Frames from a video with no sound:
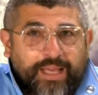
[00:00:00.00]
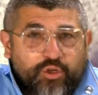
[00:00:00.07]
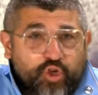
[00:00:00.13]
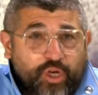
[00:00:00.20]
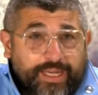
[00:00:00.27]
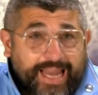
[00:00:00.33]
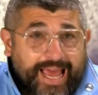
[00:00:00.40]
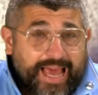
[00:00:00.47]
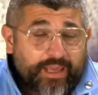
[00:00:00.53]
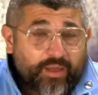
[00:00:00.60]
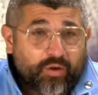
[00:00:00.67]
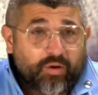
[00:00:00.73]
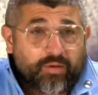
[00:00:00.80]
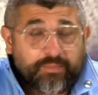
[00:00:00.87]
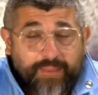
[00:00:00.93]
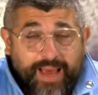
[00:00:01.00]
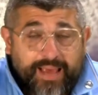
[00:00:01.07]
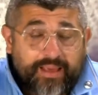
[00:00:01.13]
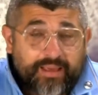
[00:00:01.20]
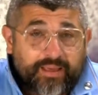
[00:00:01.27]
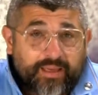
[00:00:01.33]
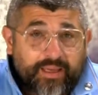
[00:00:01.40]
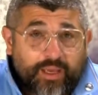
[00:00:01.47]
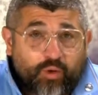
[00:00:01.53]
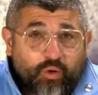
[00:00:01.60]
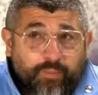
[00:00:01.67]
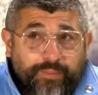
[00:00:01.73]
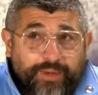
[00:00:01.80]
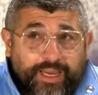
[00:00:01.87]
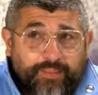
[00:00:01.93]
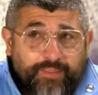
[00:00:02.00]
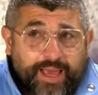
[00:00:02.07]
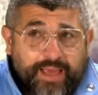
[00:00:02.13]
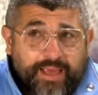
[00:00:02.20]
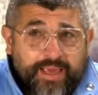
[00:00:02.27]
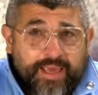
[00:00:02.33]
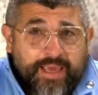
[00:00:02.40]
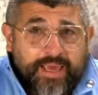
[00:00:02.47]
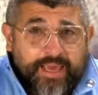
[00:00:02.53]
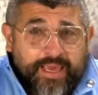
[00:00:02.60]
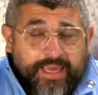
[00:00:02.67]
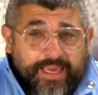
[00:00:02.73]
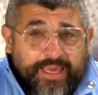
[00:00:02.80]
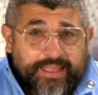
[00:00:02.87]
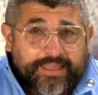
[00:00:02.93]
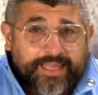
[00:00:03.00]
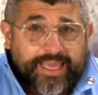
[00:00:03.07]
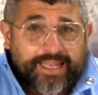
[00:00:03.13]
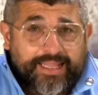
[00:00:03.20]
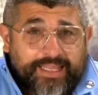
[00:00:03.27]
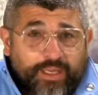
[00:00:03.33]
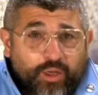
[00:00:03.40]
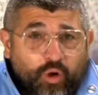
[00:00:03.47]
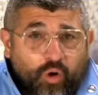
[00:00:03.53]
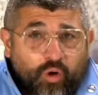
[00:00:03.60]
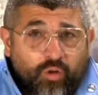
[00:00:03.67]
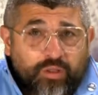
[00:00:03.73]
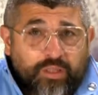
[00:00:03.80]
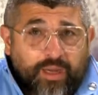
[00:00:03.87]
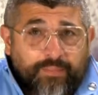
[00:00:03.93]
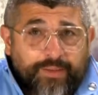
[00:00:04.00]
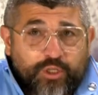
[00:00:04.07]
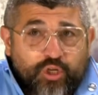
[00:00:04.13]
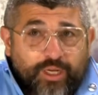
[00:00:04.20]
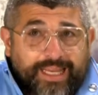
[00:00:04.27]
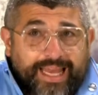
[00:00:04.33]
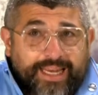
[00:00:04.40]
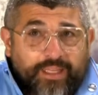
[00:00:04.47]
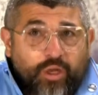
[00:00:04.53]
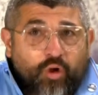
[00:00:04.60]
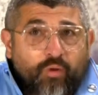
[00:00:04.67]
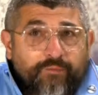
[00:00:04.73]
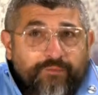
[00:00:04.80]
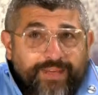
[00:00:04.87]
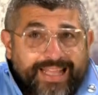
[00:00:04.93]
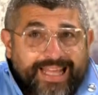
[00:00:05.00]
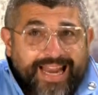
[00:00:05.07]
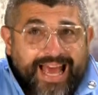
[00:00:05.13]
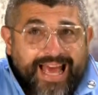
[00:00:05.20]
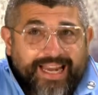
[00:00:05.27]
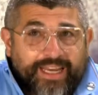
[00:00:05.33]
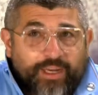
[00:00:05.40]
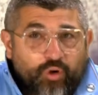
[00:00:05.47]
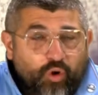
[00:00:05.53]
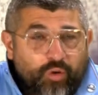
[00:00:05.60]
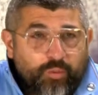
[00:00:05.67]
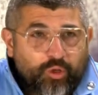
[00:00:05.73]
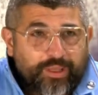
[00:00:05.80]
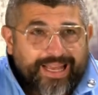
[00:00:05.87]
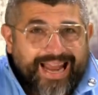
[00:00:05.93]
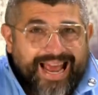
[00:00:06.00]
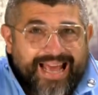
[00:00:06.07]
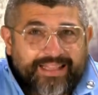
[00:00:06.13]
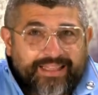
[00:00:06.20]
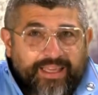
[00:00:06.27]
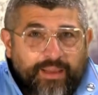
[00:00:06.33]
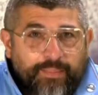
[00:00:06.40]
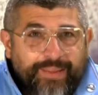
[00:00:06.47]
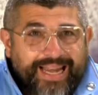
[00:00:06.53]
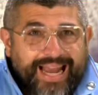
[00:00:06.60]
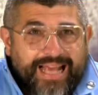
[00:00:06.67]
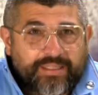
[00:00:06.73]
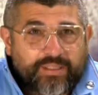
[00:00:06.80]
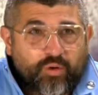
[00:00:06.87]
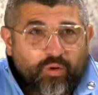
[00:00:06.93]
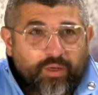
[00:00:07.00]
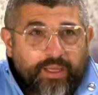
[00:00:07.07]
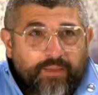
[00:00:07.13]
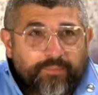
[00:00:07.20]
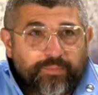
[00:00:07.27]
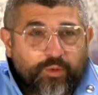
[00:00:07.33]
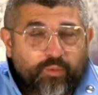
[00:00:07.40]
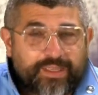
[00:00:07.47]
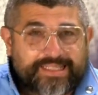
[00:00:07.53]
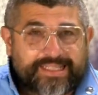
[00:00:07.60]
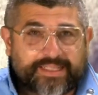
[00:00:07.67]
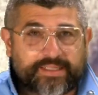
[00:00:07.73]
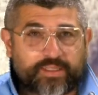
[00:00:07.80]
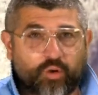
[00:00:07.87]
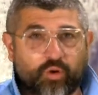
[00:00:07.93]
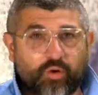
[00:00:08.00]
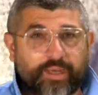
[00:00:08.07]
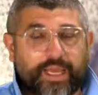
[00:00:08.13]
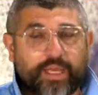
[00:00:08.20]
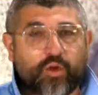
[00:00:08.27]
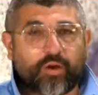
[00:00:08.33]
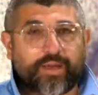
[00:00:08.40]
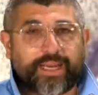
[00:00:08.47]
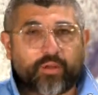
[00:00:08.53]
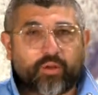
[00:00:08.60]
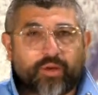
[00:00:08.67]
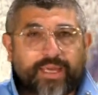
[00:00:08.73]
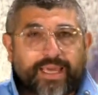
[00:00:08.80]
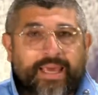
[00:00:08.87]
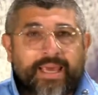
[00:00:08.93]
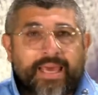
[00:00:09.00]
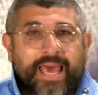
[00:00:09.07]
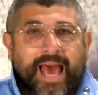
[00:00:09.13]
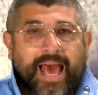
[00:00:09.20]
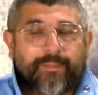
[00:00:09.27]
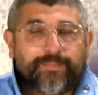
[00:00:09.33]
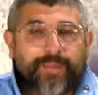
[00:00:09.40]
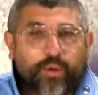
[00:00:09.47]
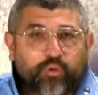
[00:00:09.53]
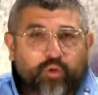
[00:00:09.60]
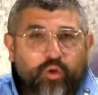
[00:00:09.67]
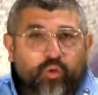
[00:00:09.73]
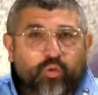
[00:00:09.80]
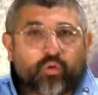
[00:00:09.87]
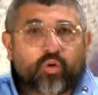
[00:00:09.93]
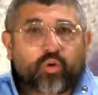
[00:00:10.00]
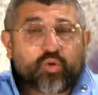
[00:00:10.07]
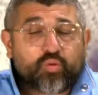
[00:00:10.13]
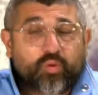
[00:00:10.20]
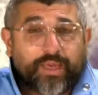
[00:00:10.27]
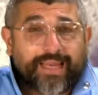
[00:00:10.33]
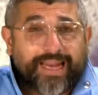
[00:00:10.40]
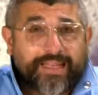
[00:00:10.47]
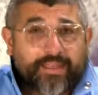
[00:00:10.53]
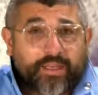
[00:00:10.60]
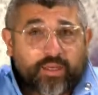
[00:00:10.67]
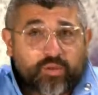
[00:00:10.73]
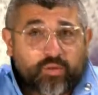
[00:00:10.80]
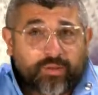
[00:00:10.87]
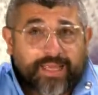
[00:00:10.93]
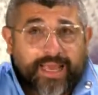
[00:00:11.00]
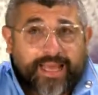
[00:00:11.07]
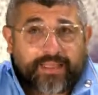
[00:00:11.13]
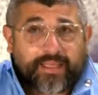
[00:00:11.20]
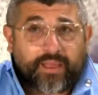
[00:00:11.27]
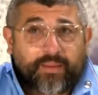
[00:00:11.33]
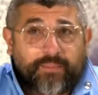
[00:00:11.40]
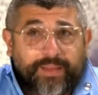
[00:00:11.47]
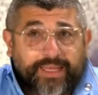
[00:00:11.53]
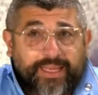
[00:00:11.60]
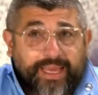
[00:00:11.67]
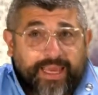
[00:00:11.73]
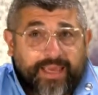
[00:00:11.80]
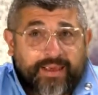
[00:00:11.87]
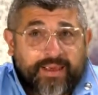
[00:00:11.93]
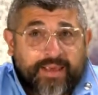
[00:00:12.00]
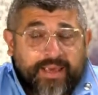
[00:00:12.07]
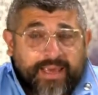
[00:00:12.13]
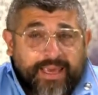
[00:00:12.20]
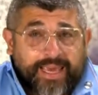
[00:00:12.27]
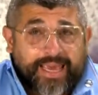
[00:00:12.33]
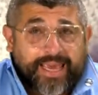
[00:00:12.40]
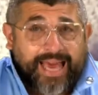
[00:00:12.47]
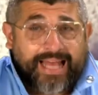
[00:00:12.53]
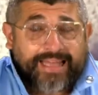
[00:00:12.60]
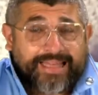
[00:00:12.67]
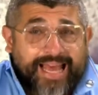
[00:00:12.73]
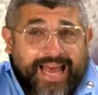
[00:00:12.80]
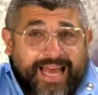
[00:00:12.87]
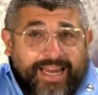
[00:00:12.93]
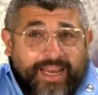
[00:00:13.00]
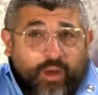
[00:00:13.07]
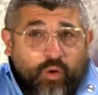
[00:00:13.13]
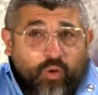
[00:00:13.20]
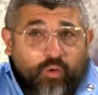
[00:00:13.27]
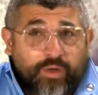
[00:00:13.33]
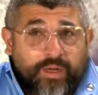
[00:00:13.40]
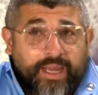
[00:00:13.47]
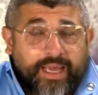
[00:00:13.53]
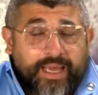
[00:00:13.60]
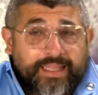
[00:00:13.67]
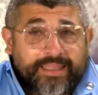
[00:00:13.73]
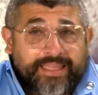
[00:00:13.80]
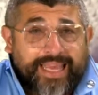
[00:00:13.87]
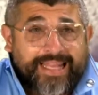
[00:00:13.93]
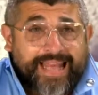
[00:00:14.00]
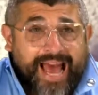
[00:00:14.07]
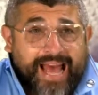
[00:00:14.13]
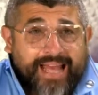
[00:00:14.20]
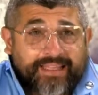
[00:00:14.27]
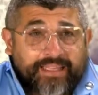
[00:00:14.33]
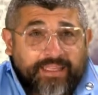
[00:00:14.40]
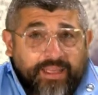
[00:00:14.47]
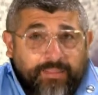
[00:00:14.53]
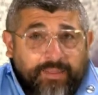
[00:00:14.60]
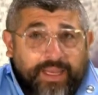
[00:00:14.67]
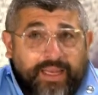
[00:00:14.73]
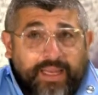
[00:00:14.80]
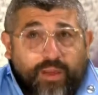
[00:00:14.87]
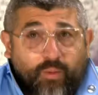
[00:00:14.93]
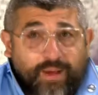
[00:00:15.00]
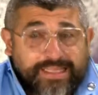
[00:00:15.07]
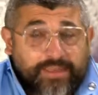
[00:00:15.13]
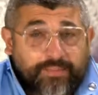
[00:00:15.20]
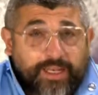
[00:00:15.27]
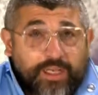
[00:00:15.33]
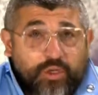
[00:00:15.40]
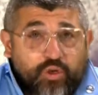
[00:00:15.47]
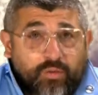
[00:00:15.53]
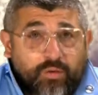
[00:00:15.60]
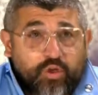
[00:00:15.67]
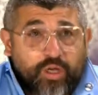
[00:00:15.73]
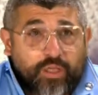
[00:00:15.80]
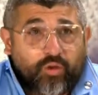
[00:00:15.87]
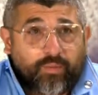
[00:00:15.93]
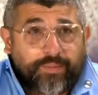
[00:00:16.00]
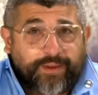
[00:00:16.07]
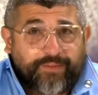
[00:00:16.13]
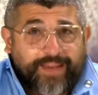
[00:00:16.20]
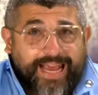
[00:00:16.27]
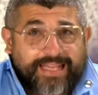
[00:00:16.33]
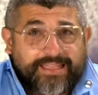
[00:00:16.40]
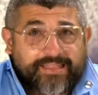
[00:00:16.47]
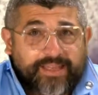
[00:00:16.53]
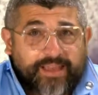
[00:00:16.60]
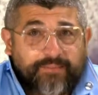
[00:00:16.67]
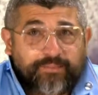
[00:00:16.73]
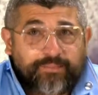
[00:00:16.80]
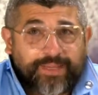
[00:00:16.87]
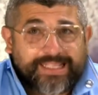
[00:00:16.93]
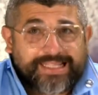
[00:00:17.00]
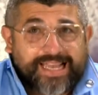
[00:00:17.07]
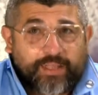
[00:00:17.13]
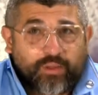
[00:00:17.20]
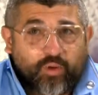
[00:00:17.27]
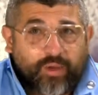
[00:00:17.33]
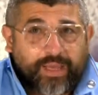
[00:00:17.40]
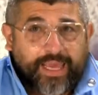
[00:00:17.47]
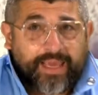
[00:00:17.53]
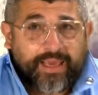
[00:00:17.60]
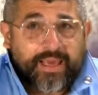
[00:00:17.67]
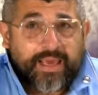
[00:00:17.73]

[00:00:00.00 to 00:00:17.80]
a gennaio, ma eh, ancora prima, eh, degli incontri per cercare di confederare i noi moderati Perascoli. Questa azione io credo che abbia ottenuto i suoi grandi risultati perché eh, andare con eh, dei dati di mille, quasi 1500 preferenze, pensando che